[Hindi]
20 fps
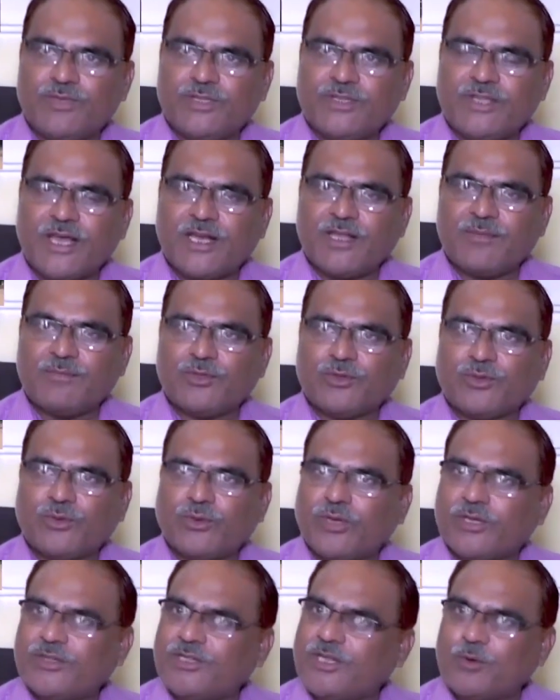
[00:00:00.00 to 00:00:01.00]
विद्यालय में
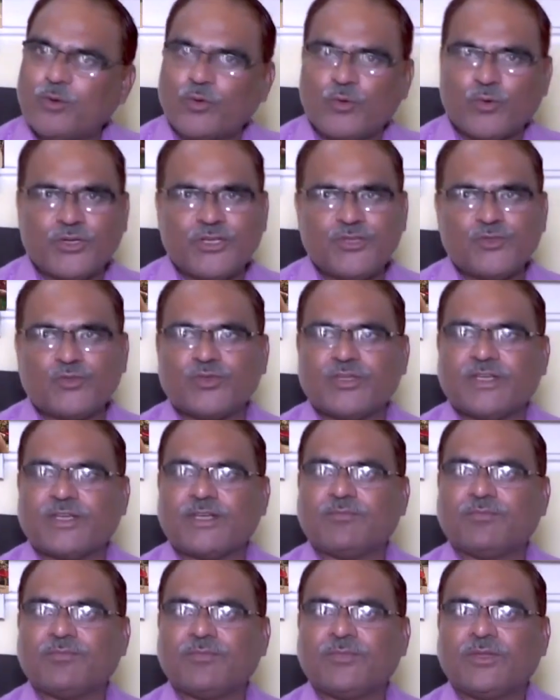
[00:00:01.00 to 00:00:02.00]
तो अध्यापकों की नहीं
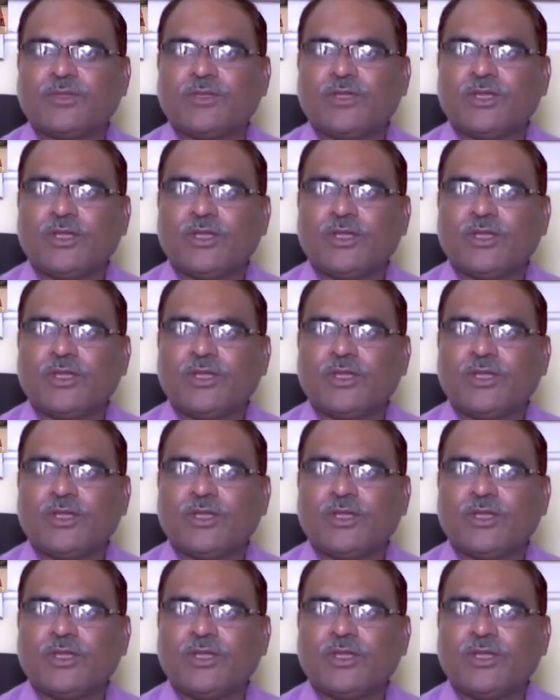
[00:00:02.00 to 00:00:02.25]
सुनेगा